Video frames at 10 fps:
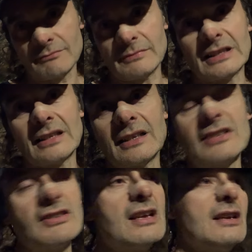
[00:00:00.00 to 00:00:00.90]
¿me
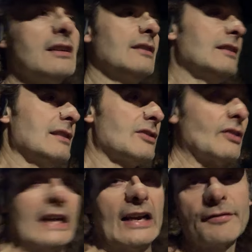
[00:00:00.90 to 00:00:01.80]
entendéis?
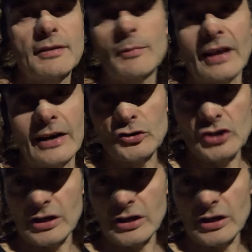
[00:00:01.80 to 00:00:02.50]
Entonces a las once y media de la noche